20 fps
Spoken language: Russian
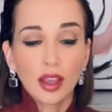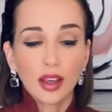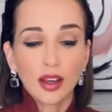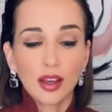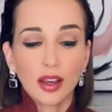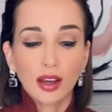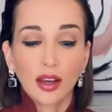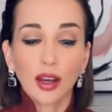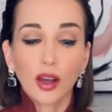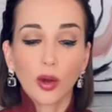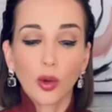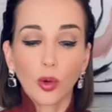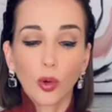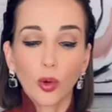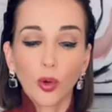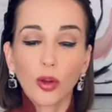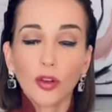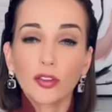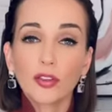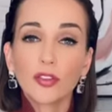А,
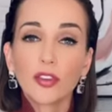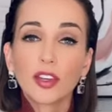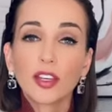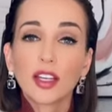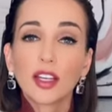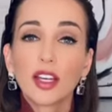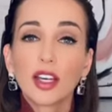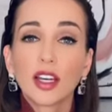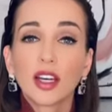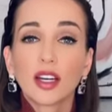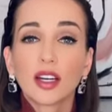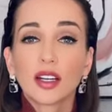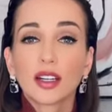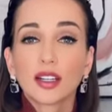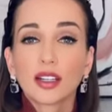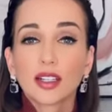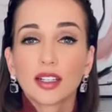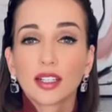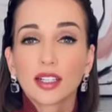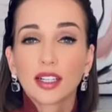кофе
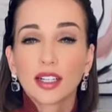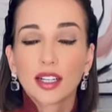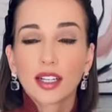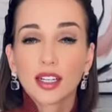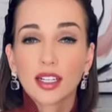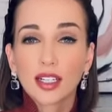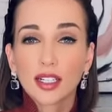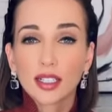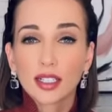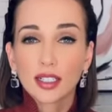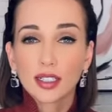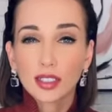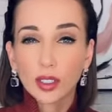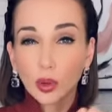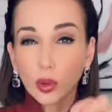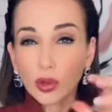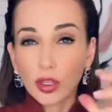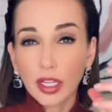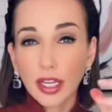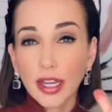а,
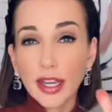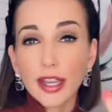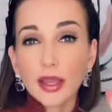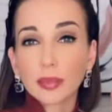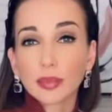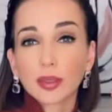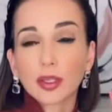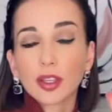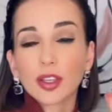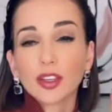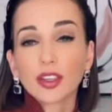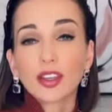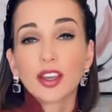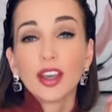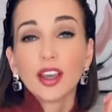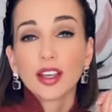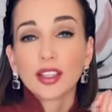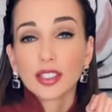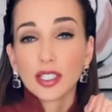такой крепкий,